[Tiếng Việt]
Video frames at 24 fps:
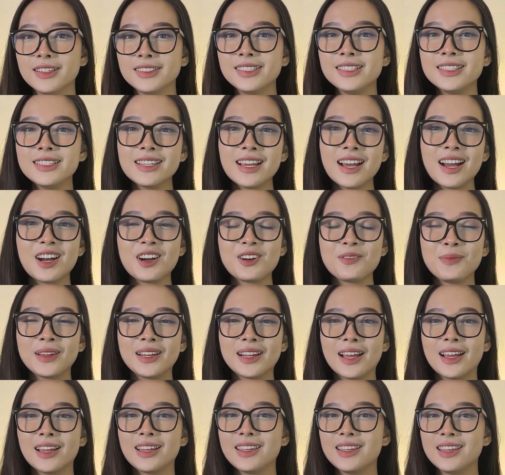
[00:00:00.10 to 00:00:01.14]
Xin chào, mình
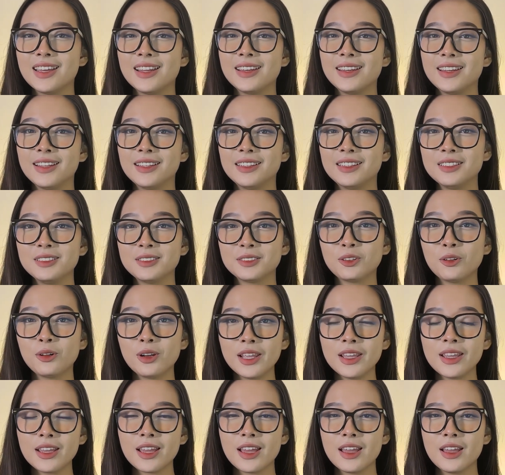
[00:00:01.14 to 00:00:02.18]
là Yến đến từ
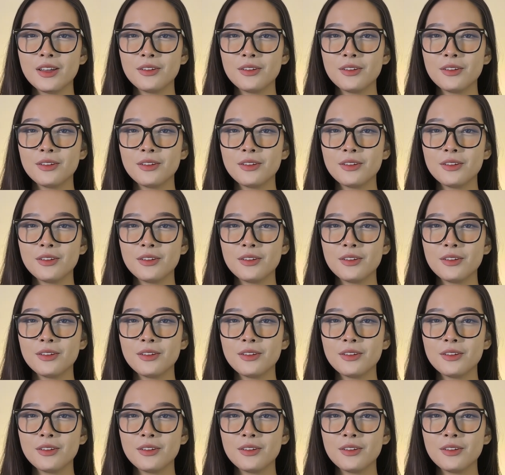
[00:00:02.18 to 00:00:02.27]
TOTLINK